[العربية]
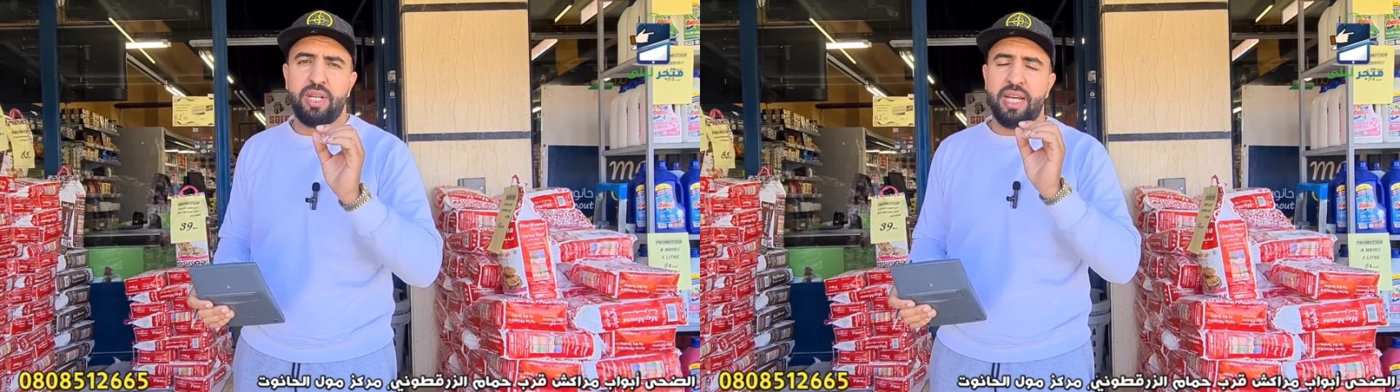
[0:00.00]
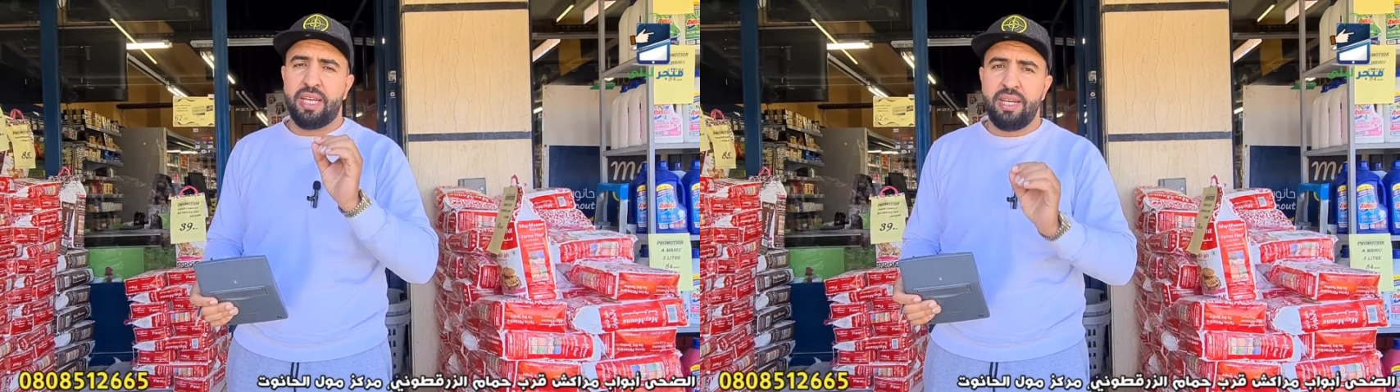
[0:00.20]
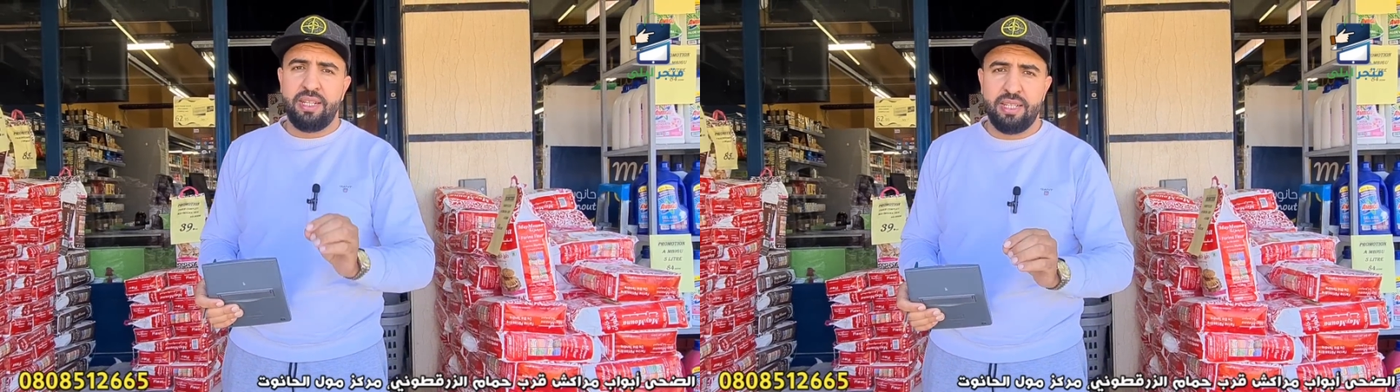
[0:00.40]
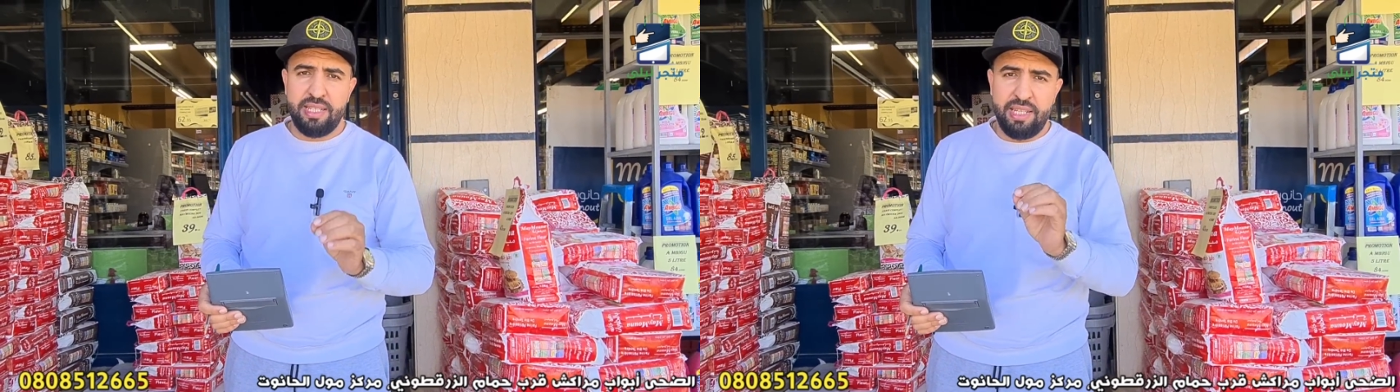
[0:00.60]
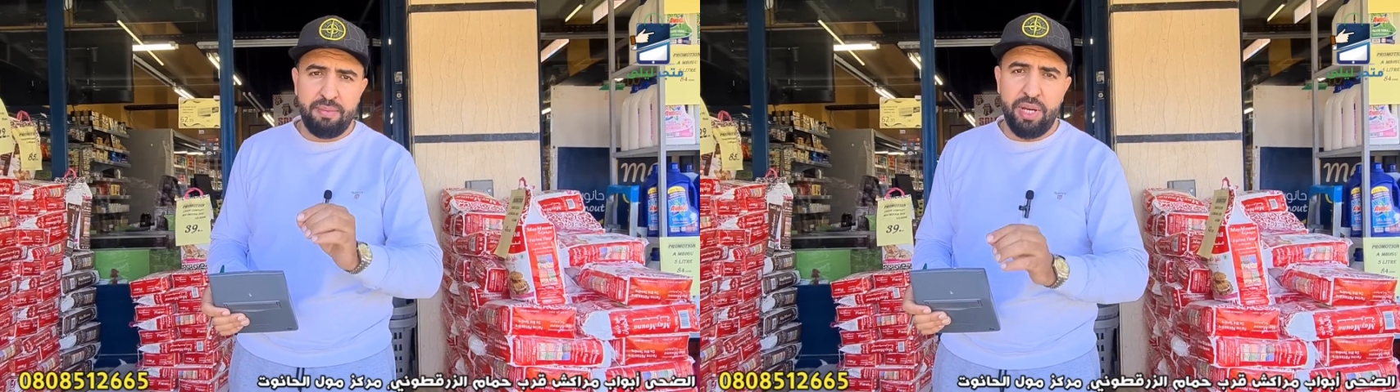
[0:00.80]
راه كاين
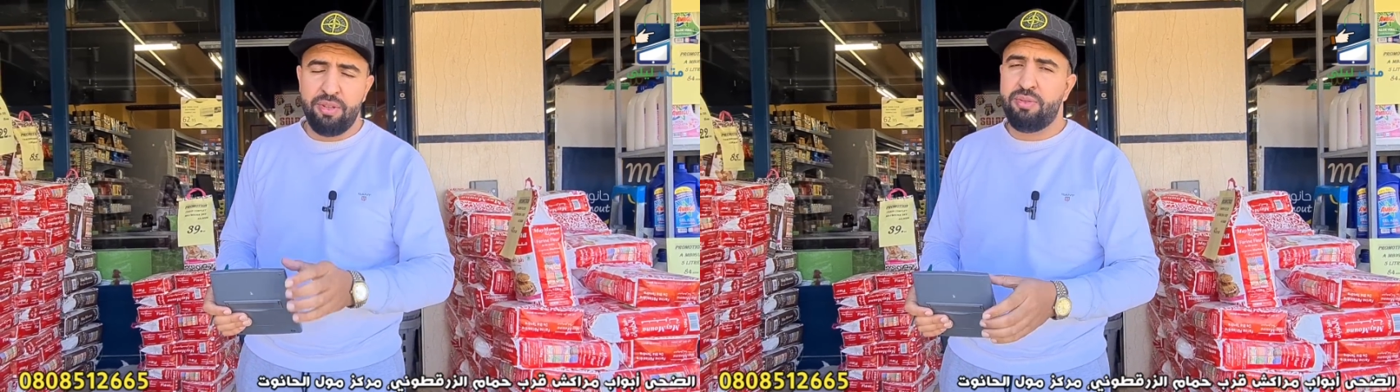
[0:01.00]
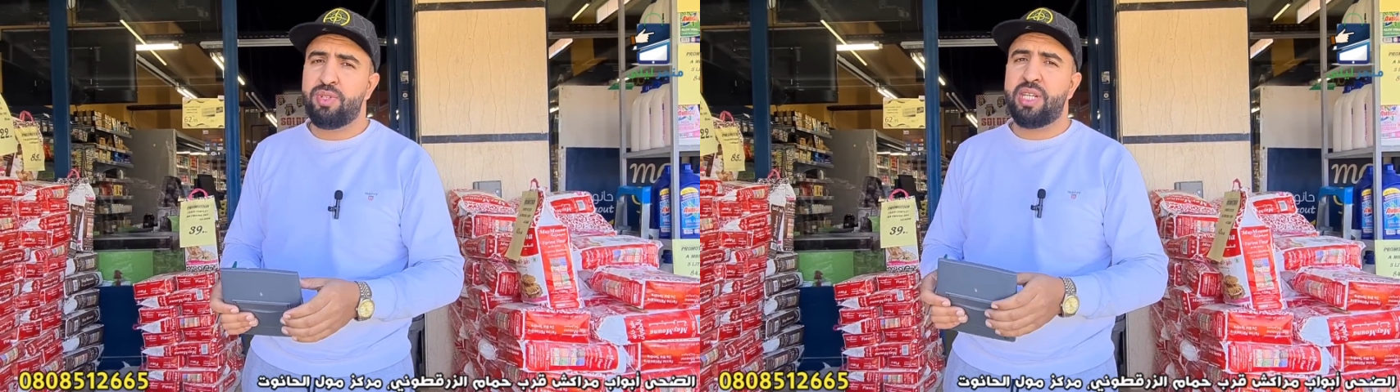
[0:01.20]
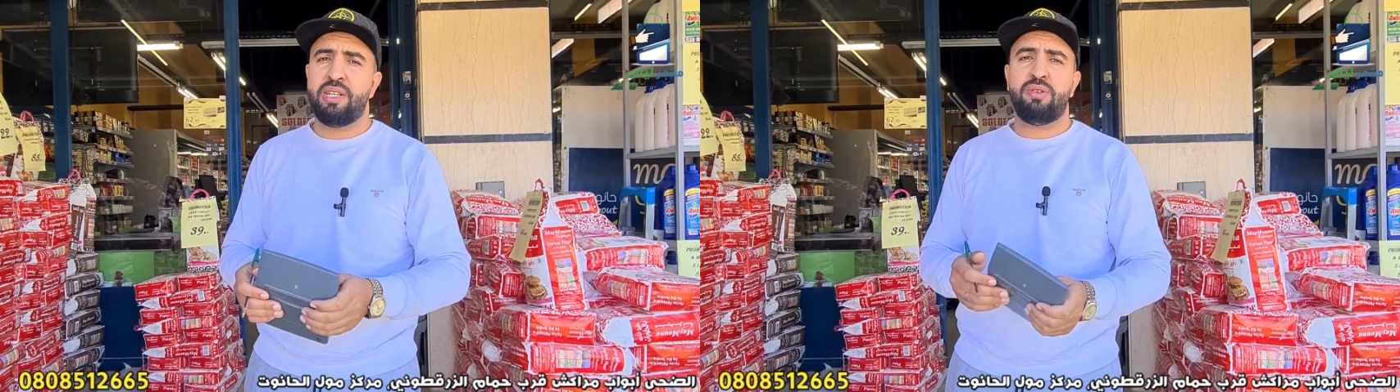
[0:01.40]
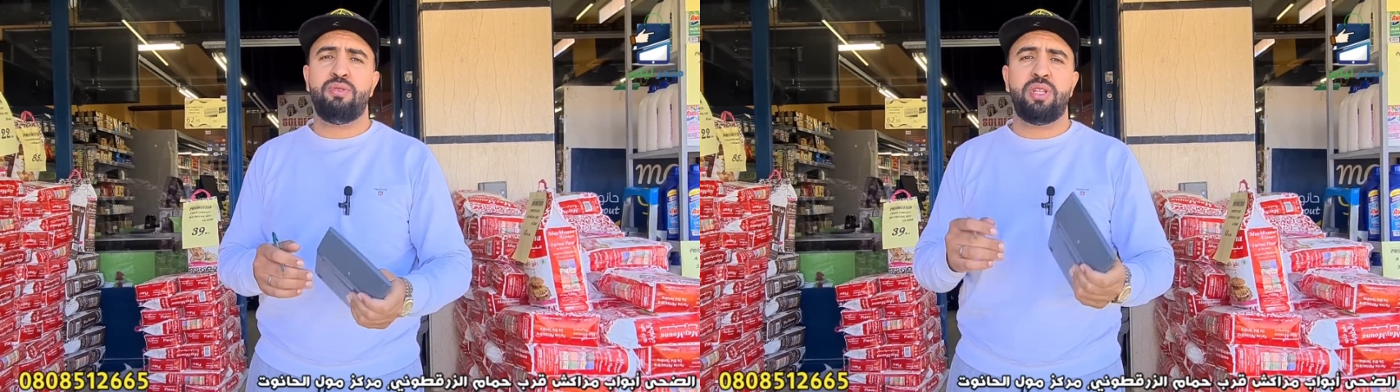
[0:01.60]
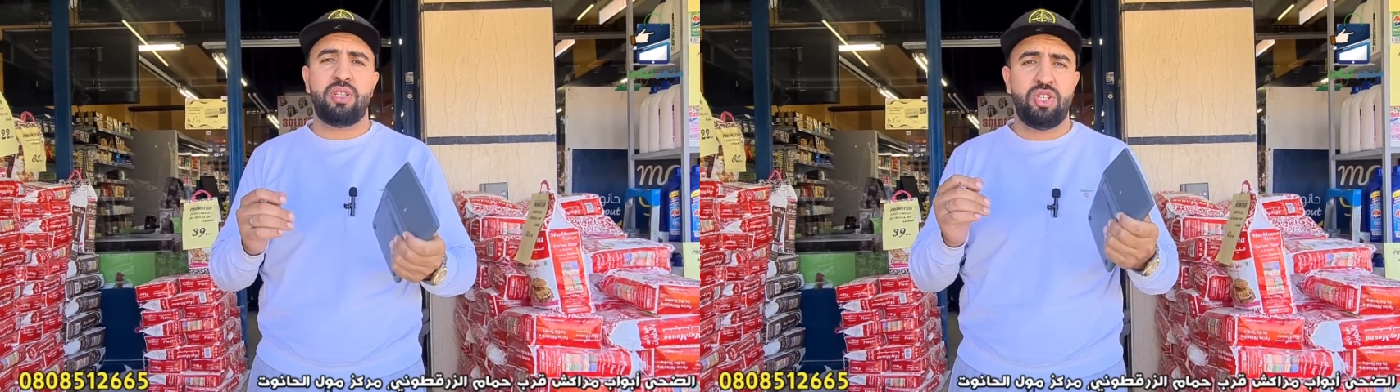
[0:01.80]
الناس اللي ما عندهمش كاين
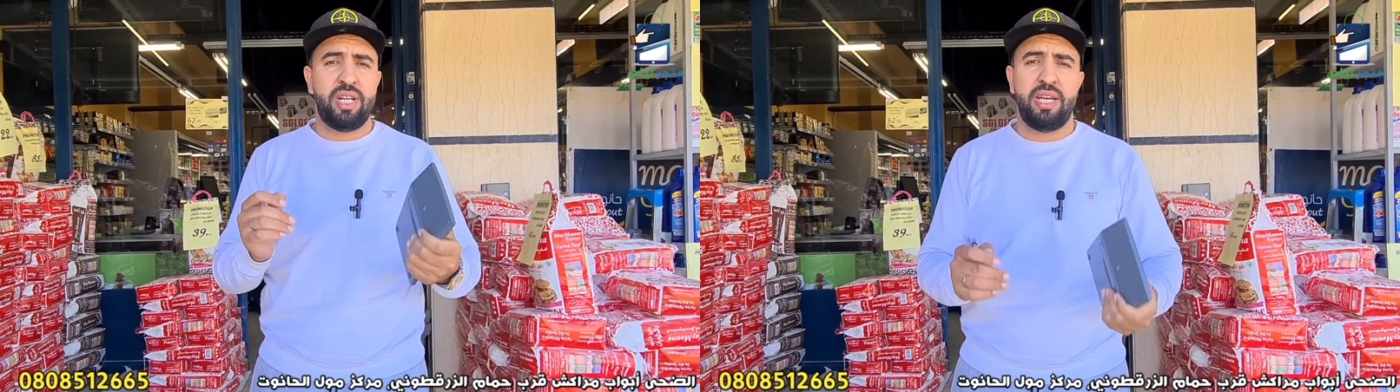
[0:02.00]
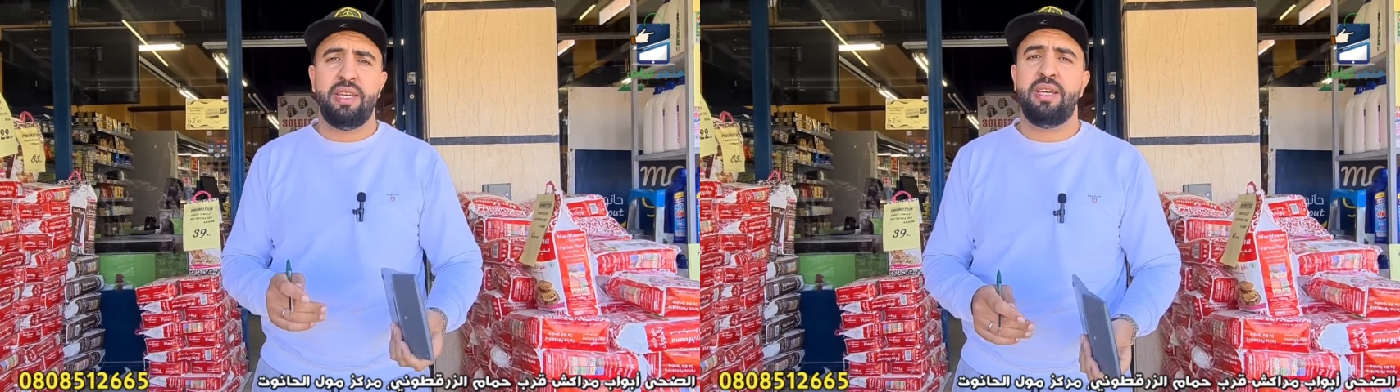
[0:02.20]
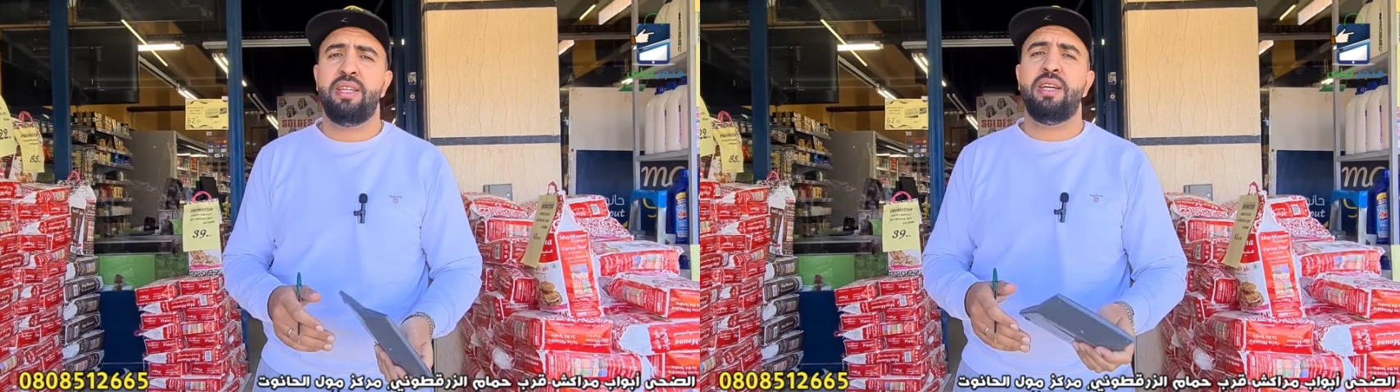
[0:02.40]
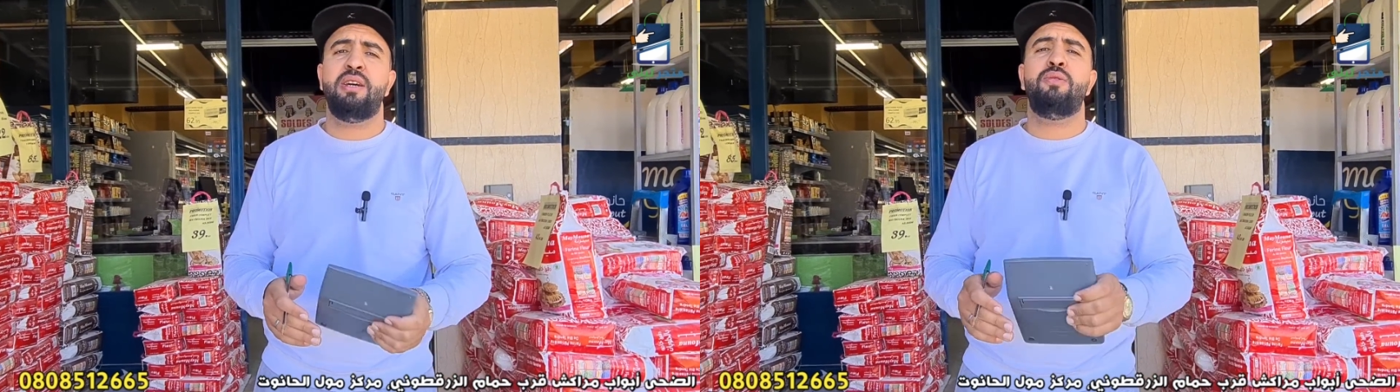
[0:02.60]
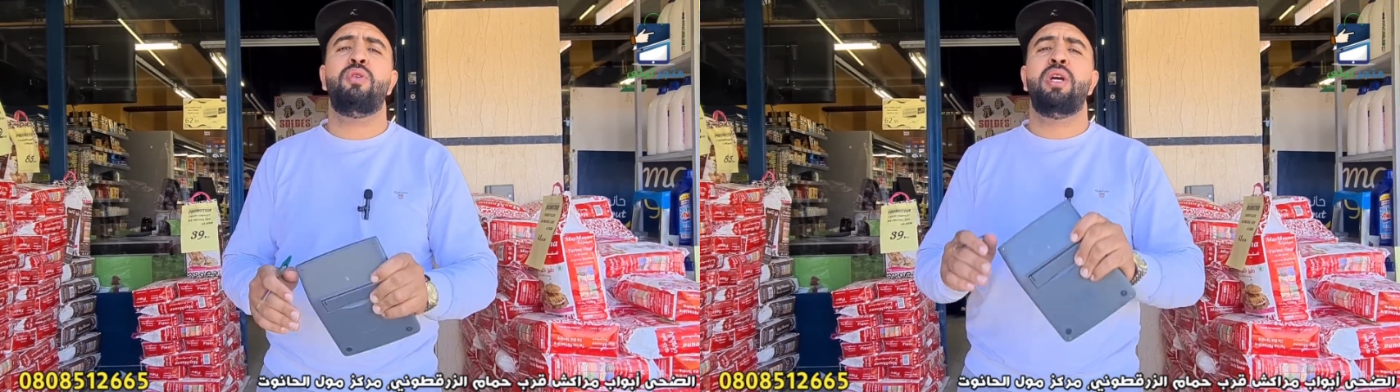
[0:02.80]
القدره الشرائيه
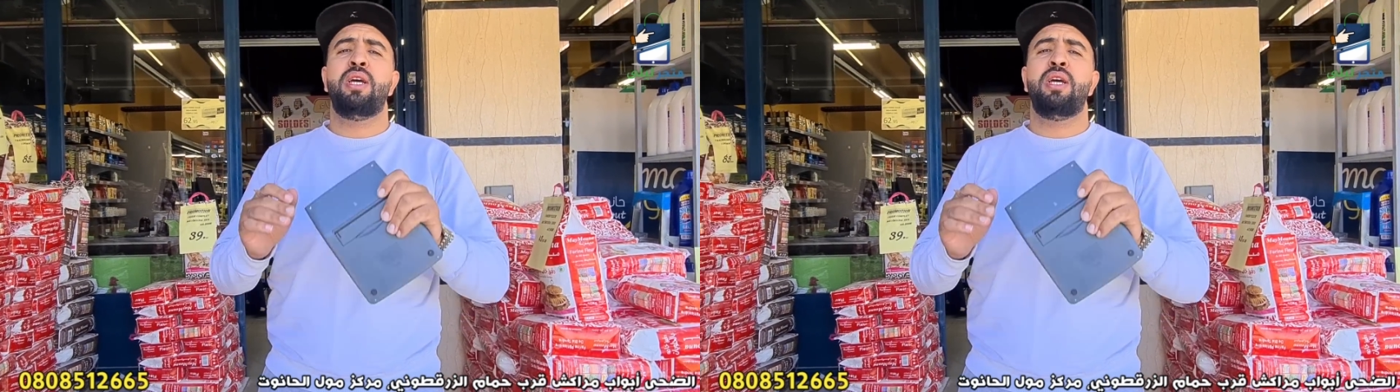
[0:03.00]
ديالو